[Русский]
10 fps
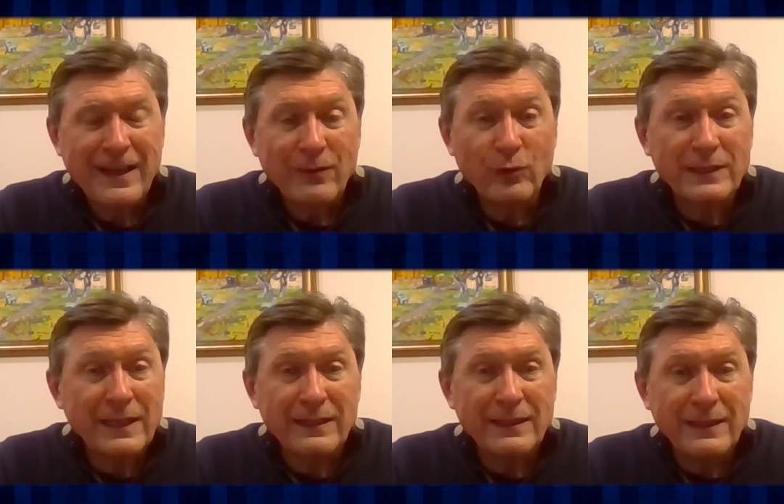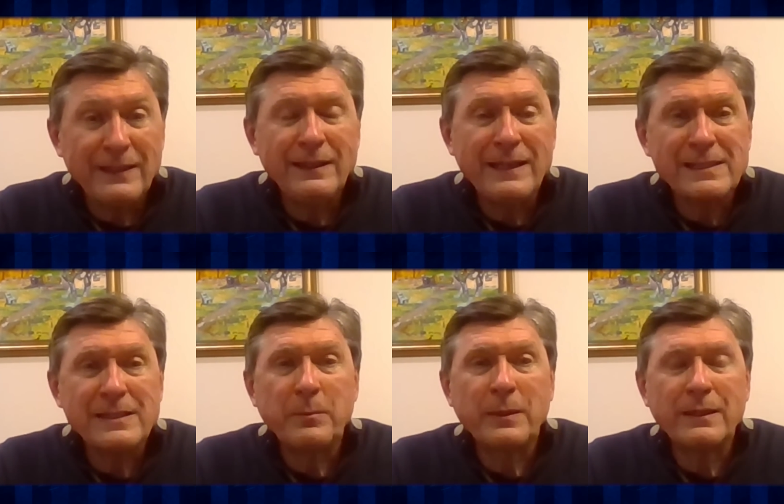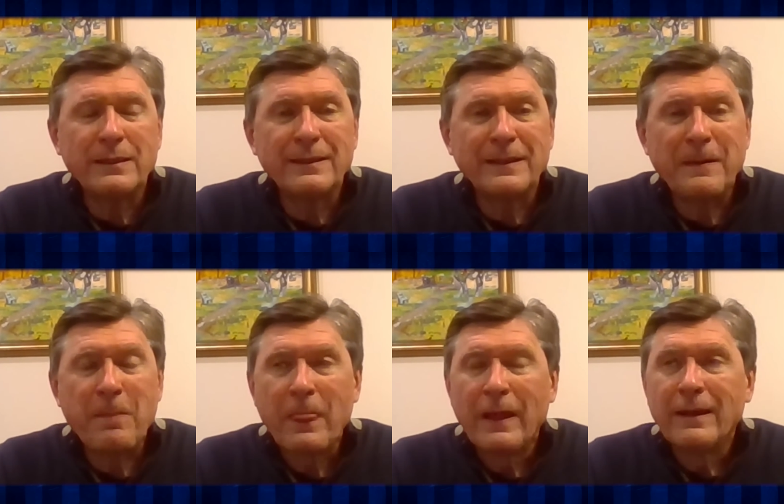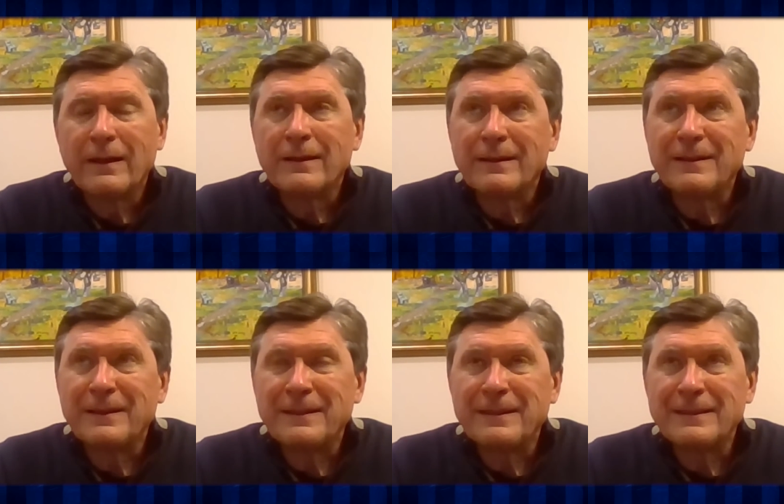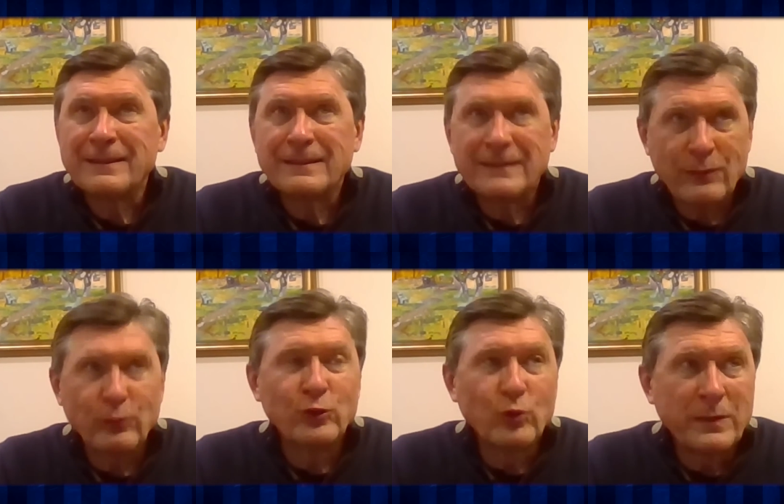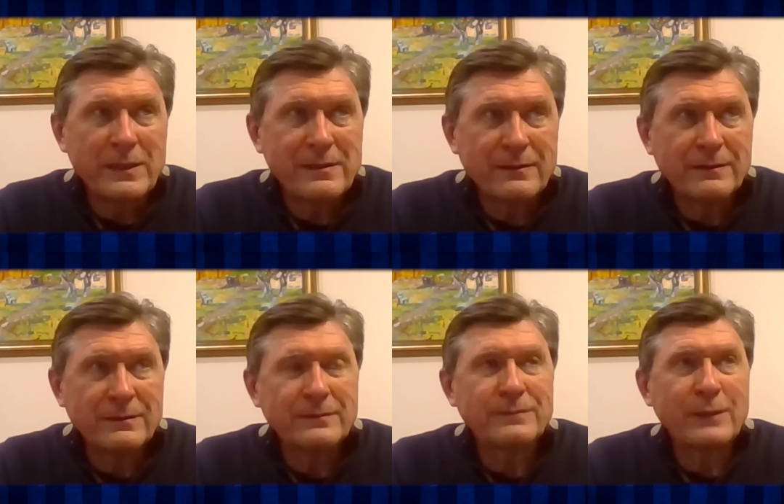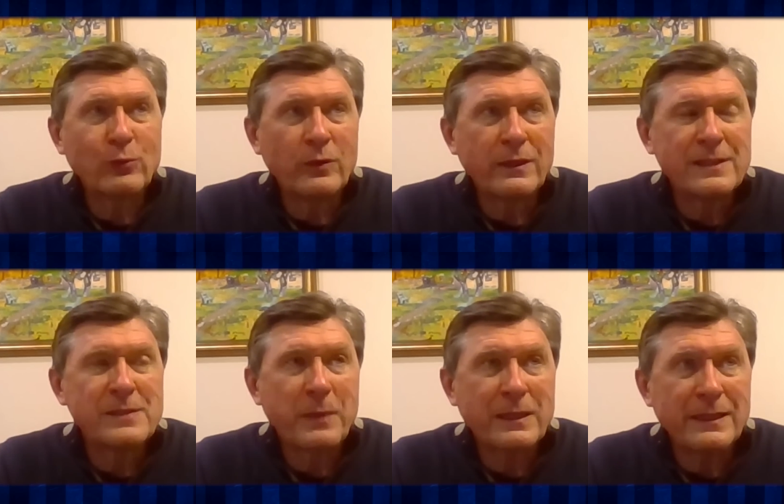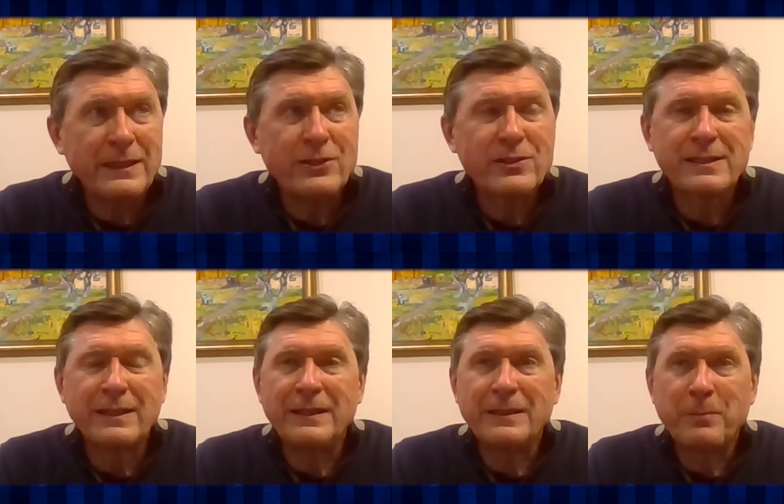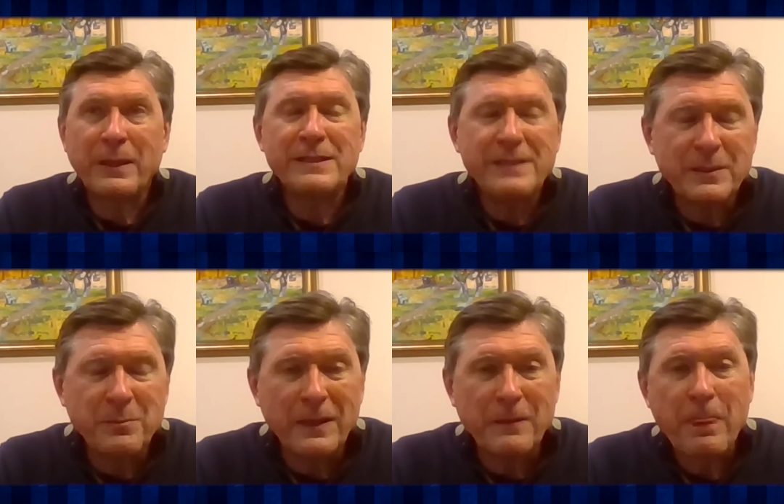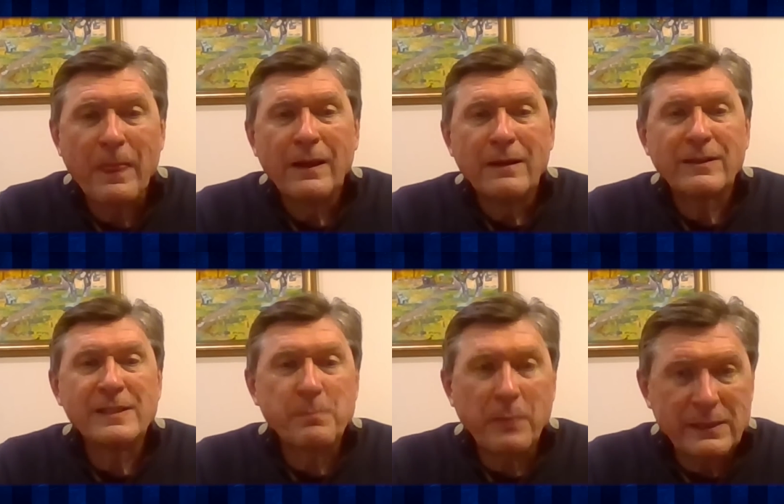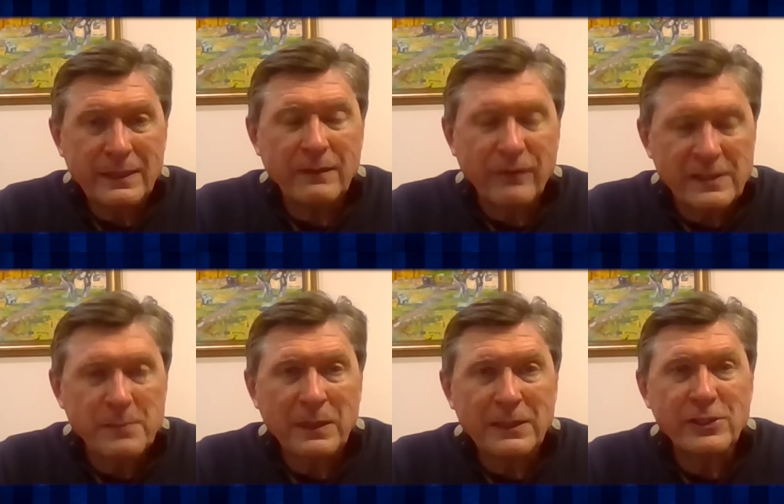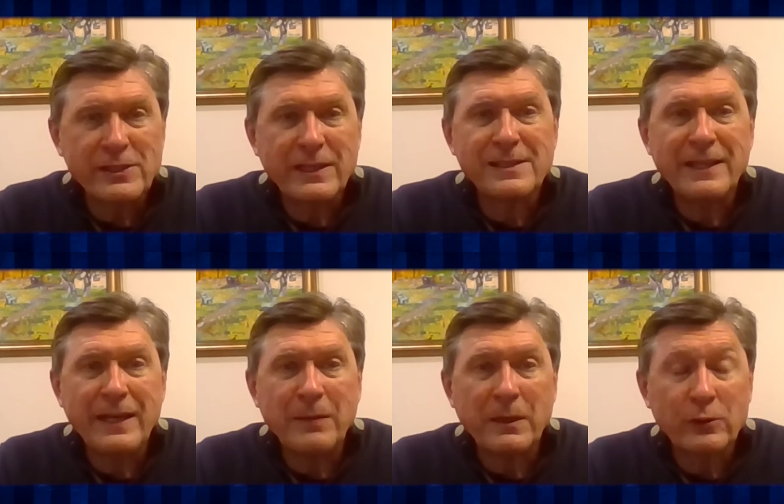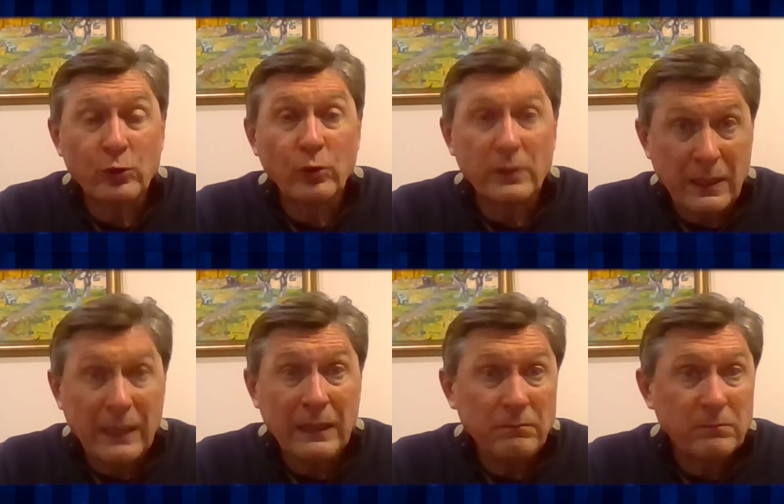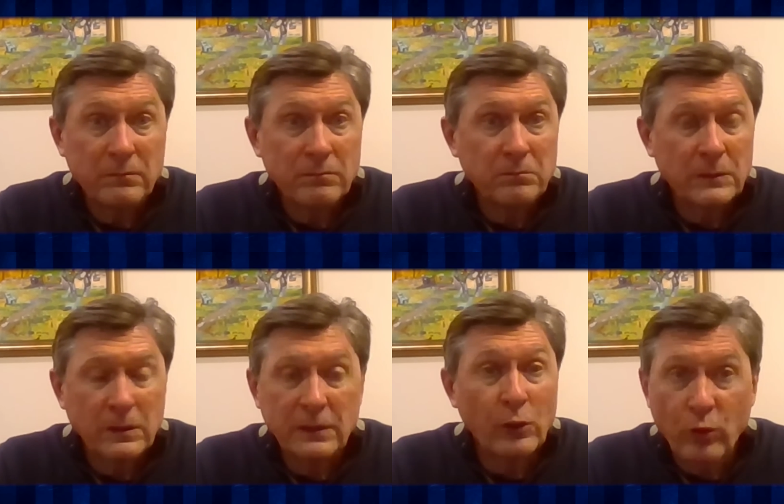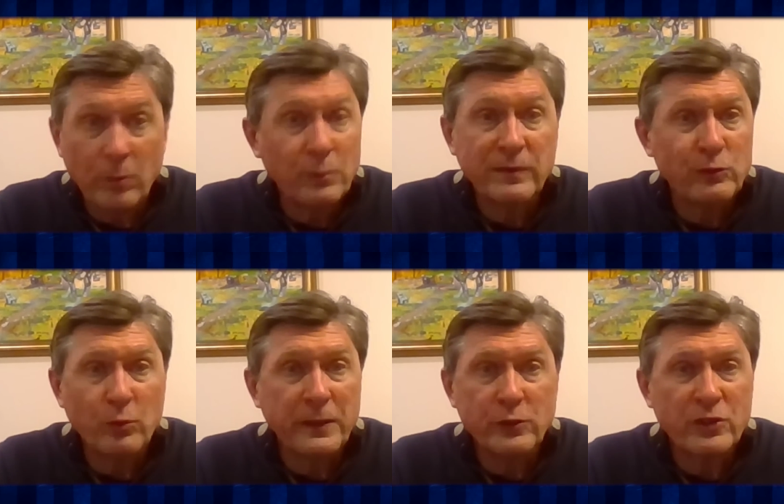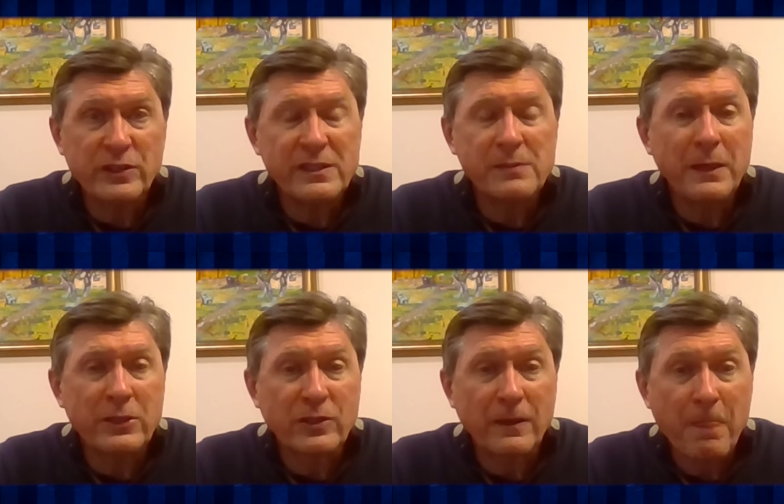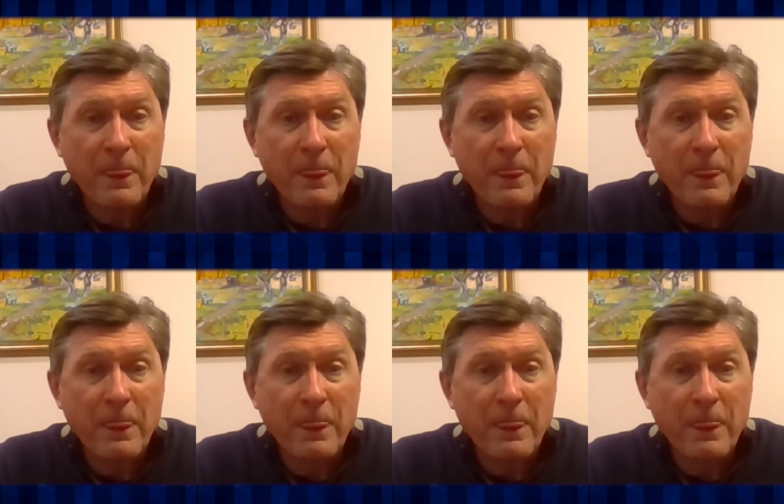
Вот э, если бы Э, так вот думать э, в такой конспирологической парадигме, в конспирологических схемах, то да, к такому выводу придешь неизбежно.